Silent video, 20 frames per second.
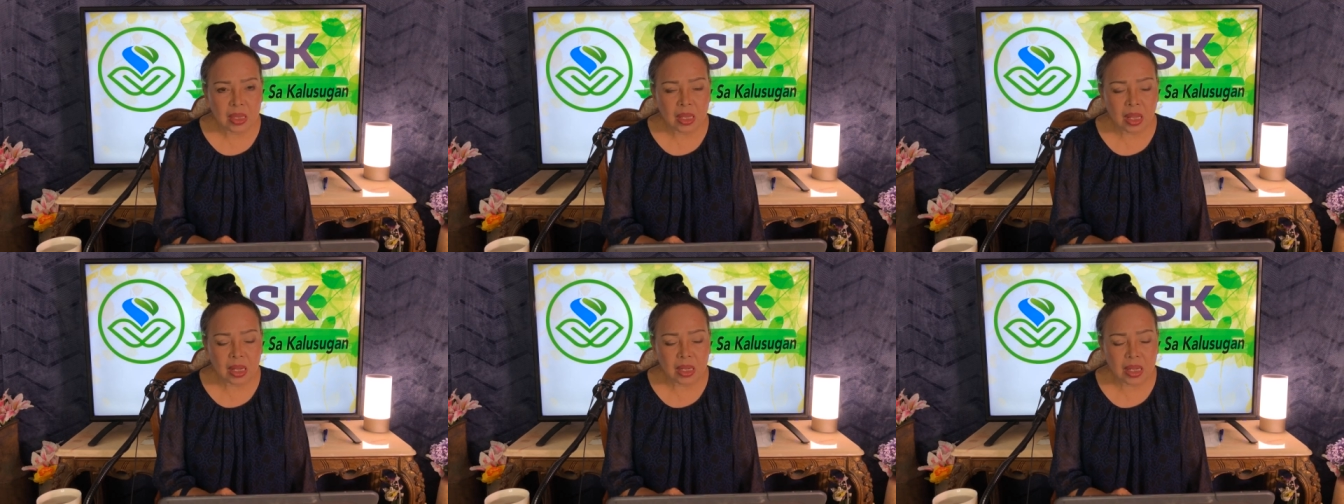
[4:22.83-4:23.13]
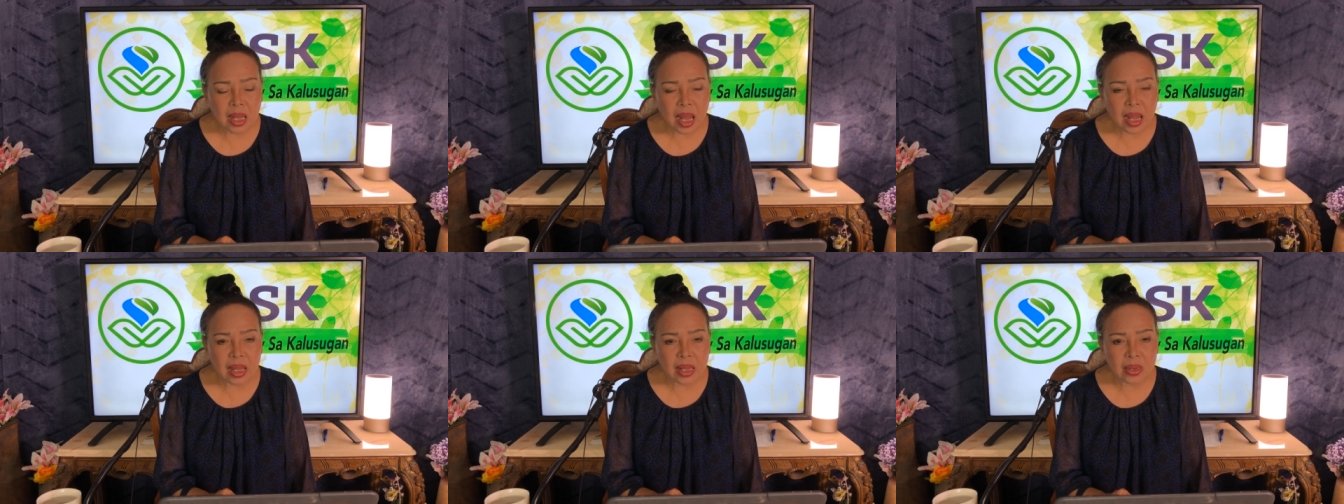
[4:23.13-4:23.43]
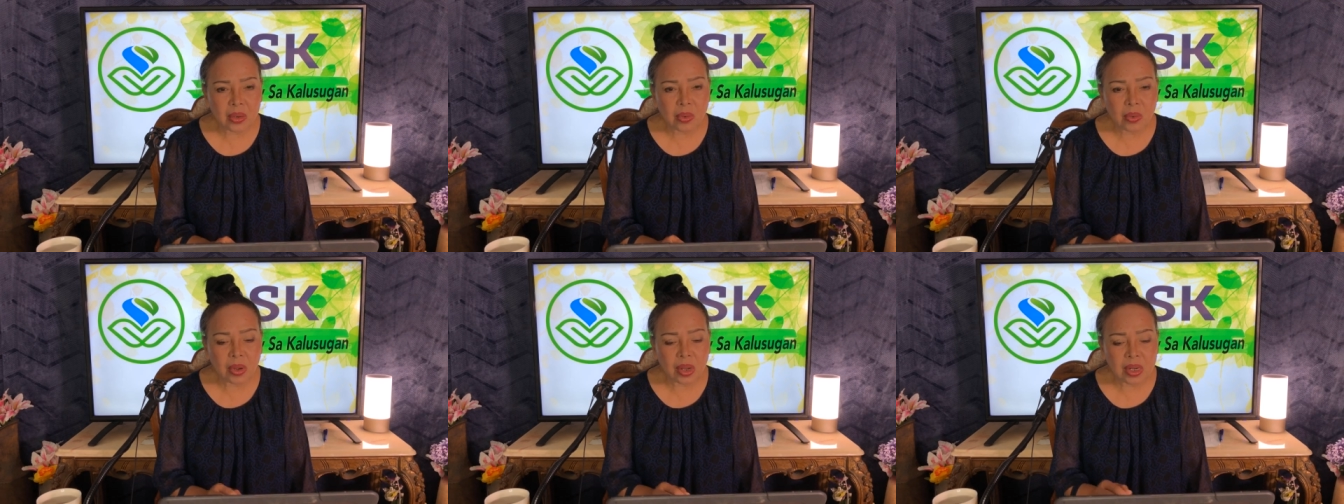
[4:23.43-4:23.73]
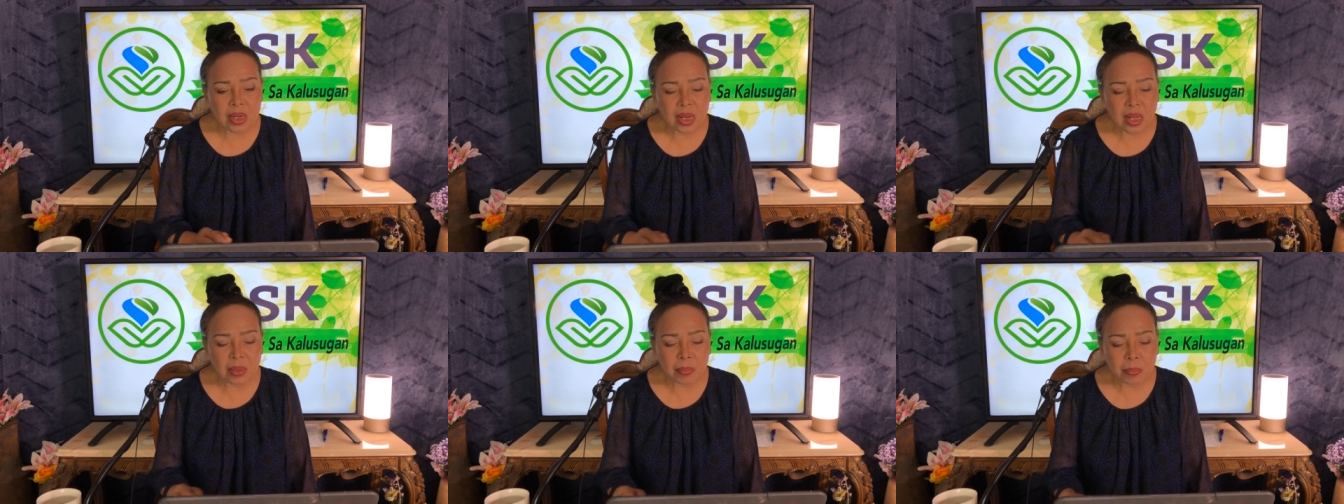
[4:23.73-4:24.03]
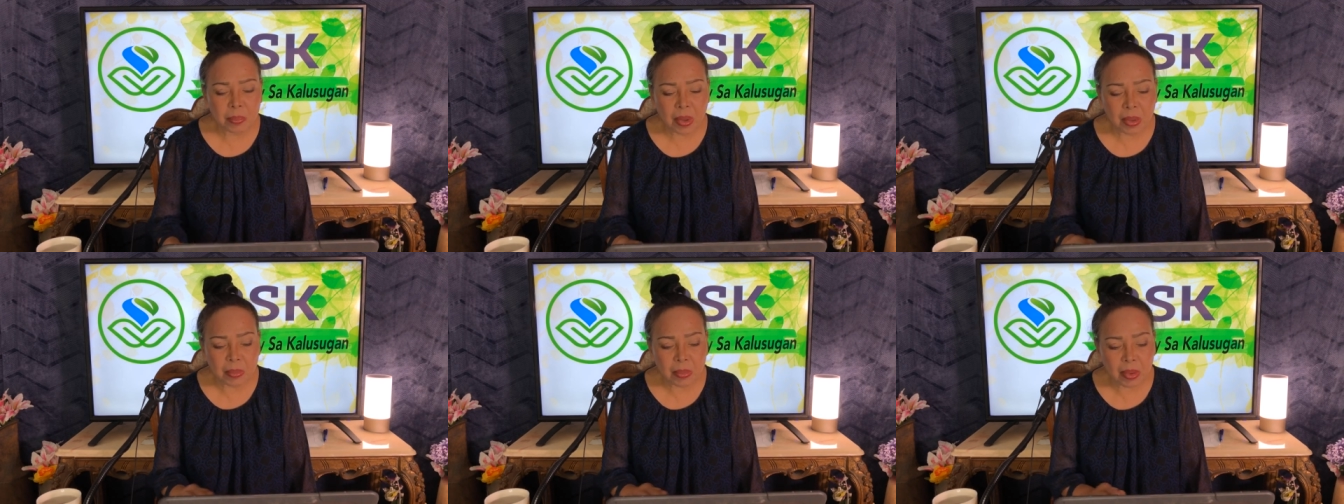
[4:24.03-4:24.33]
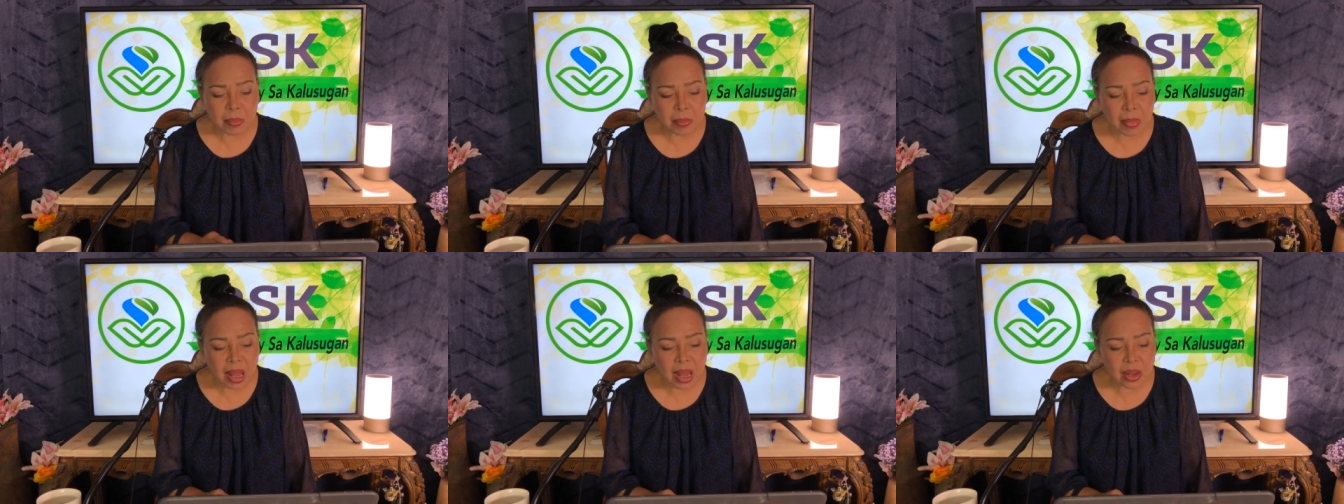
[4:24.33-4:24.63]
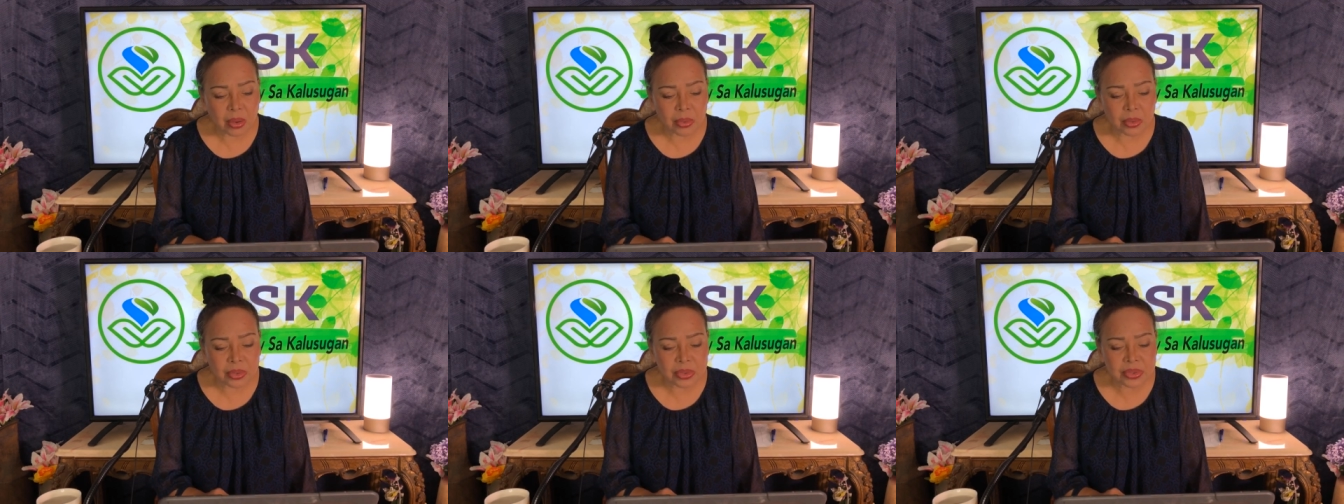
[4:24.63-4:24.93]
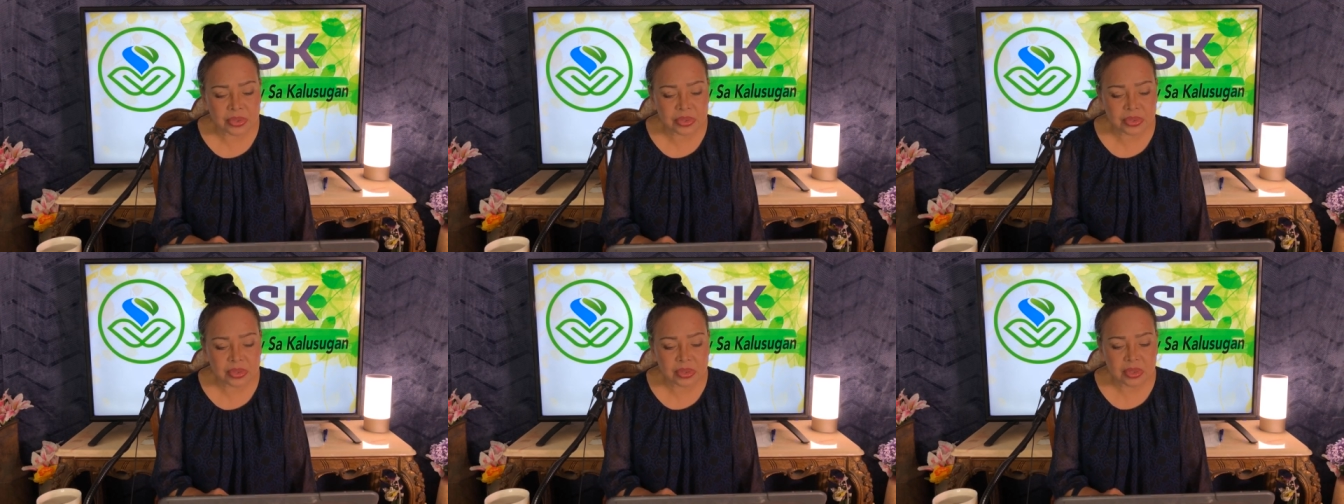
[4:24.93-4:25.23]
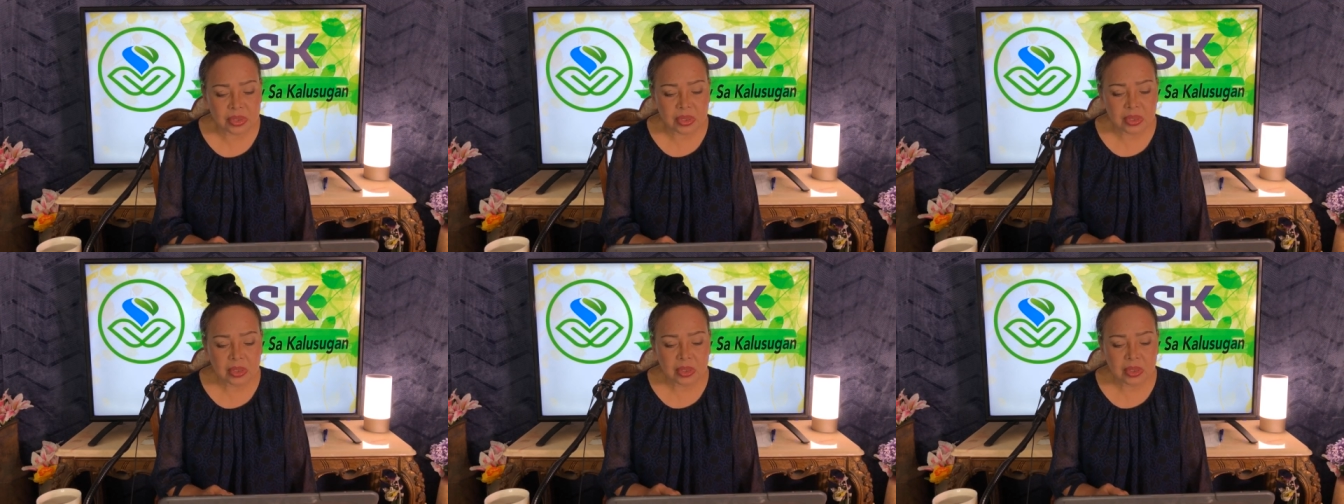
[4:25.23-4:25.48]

nagkakaroon ka ng pamamaos